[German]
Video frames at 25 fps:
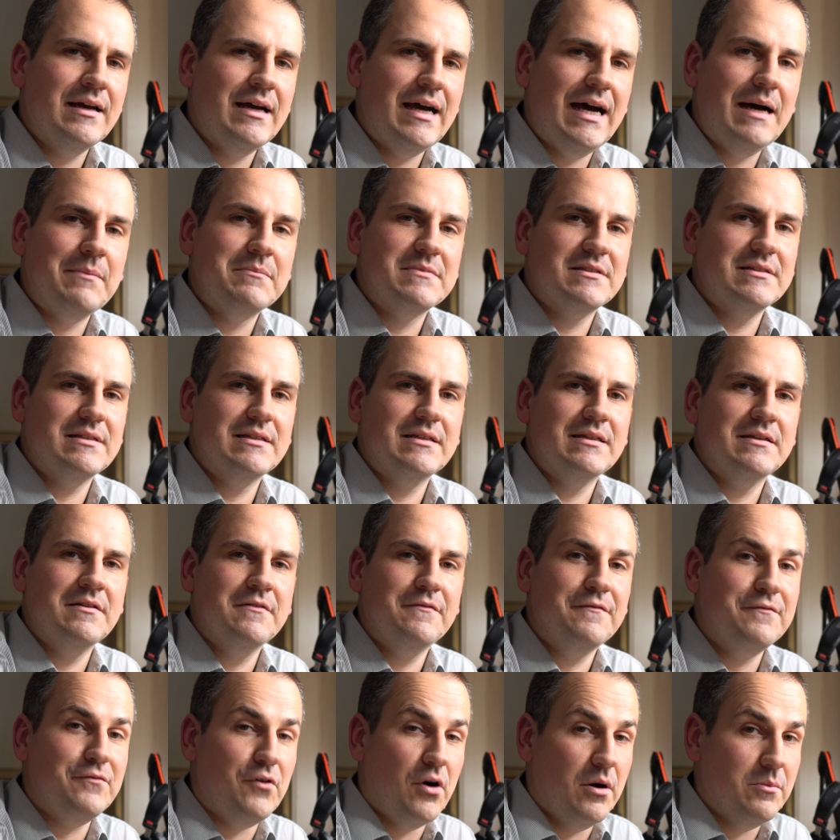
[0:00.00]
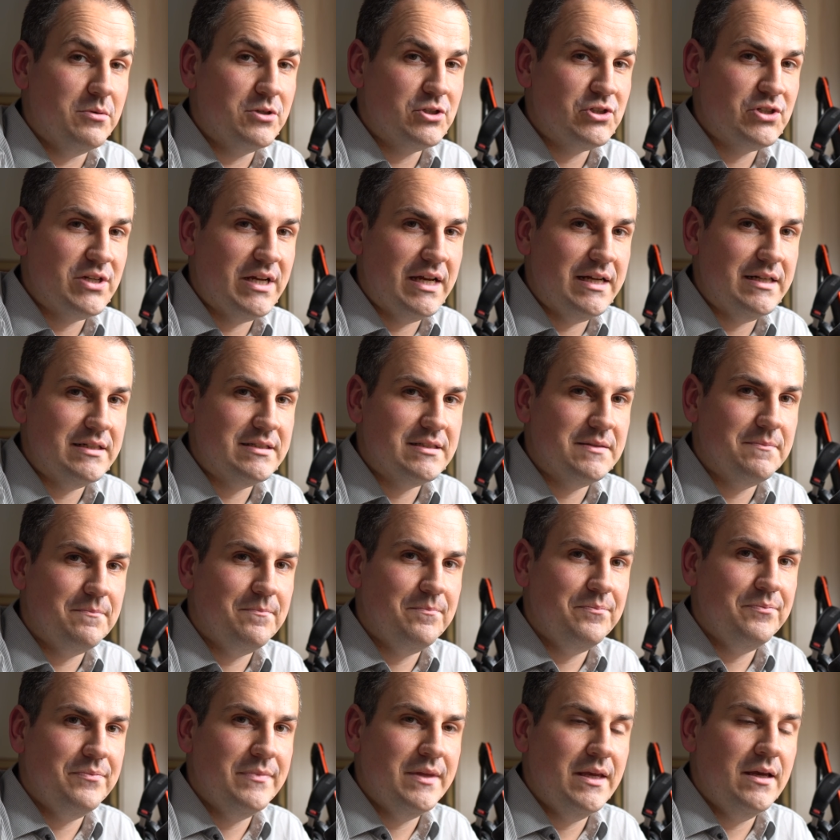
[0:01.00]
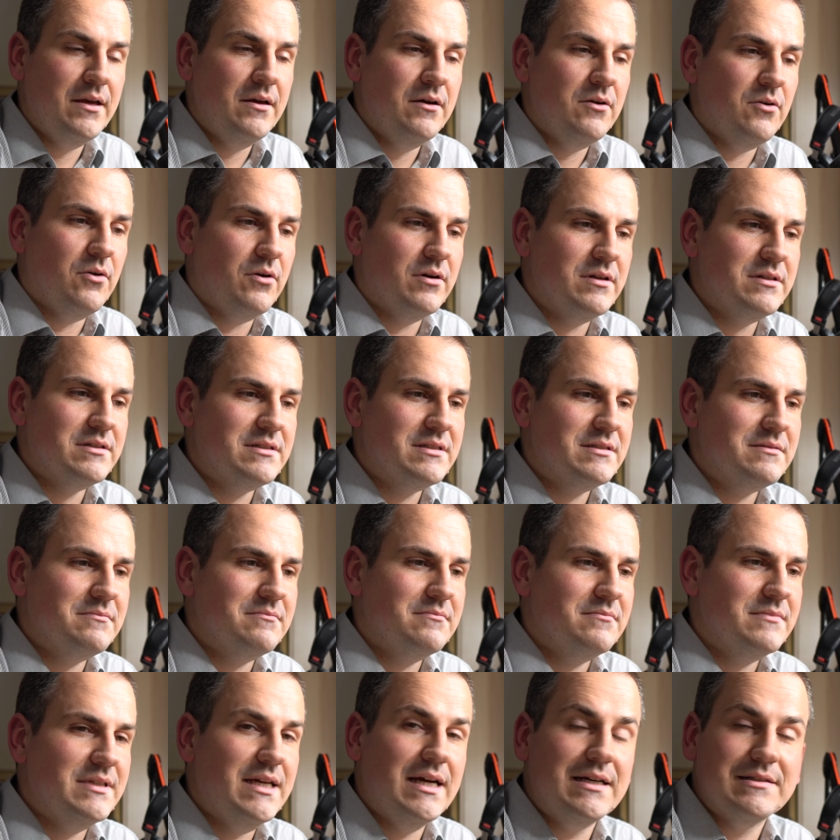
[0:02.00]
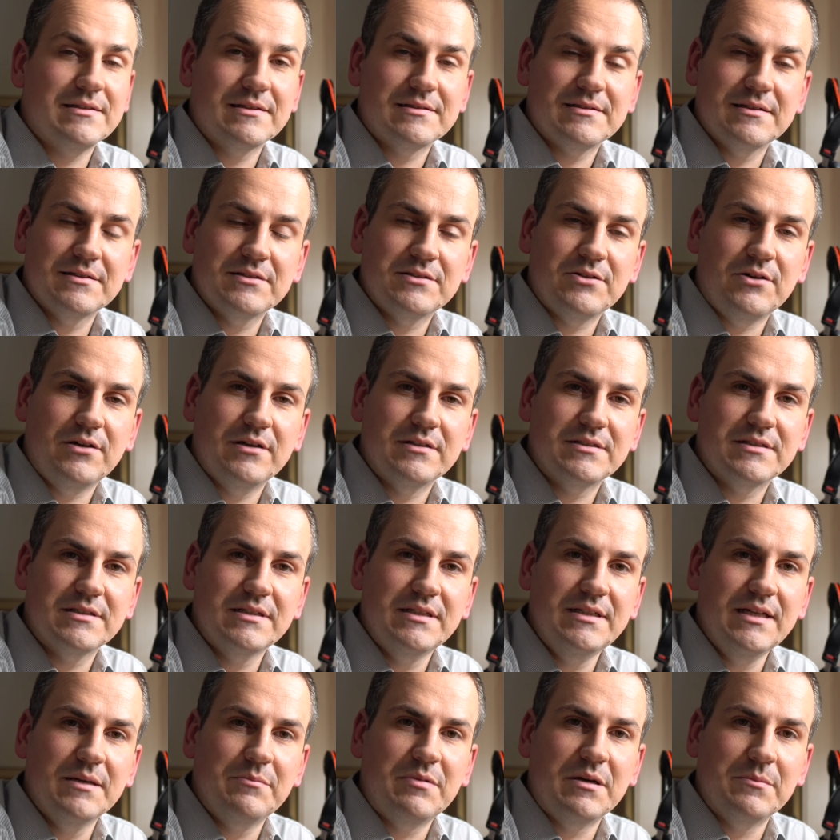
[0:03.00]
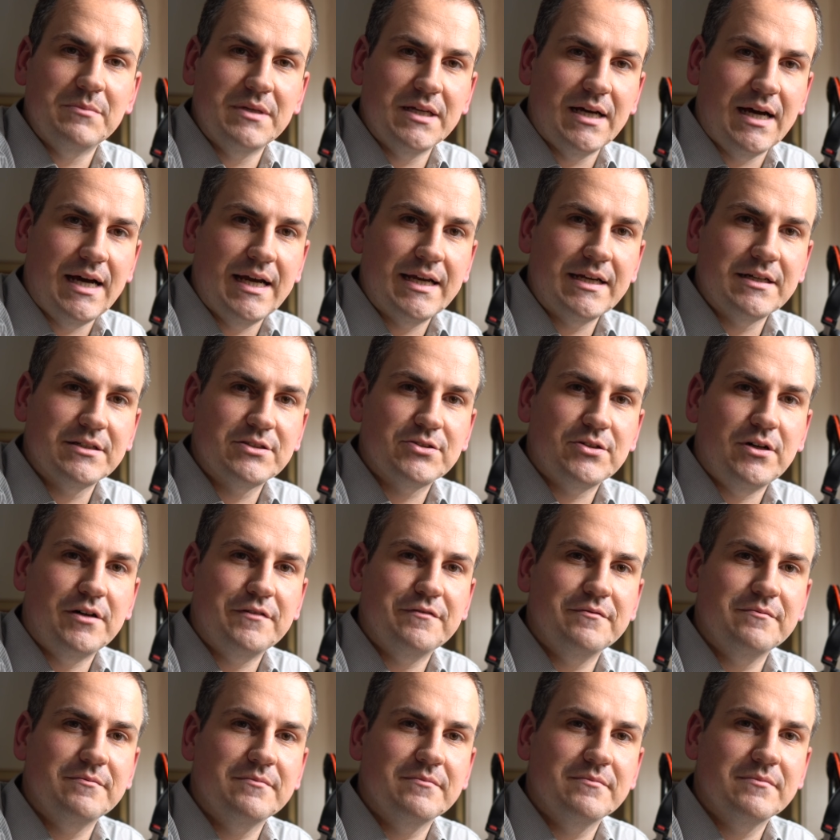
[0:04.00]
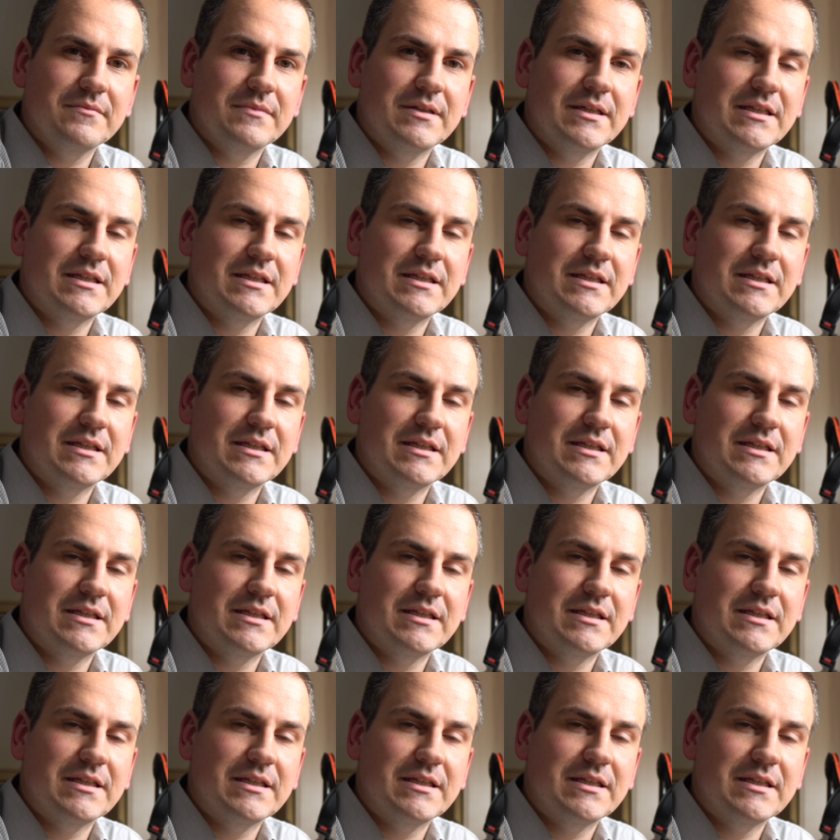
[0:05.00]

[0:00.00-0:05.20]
haben sie vorbestellt. Und ja, sie sind heute hier bei mir eingetroffen.